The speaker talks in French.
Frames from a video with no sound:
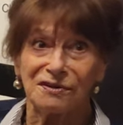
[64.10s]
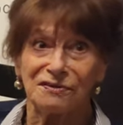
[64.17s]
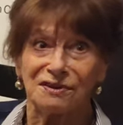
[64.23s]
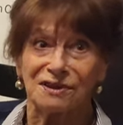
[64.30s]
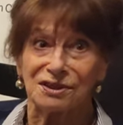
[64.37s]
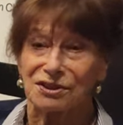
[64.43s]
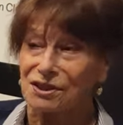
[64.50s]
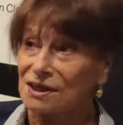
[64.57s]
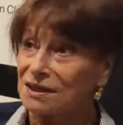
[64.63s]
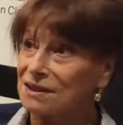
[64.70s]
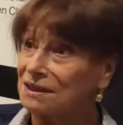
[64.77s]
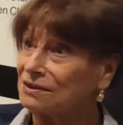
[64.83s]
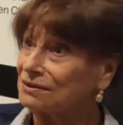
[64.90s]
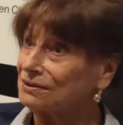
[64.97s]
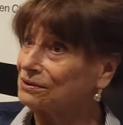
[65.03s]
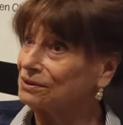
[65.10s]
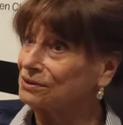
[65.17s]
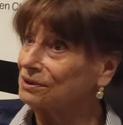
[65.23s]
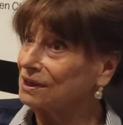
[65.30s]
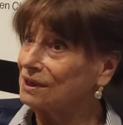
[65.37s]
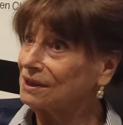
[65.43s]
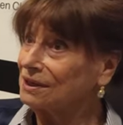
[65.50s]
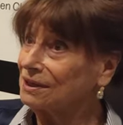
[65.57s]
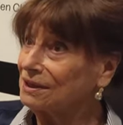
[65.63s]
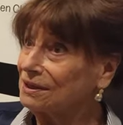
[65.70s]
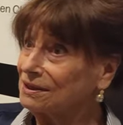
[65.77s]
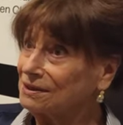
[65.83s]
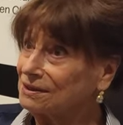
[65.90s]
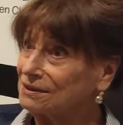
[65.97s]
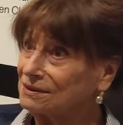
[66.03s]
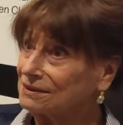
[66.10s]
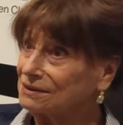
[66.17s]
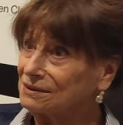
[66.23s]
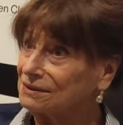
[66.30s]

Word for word: œuvre déjà, et que, euh,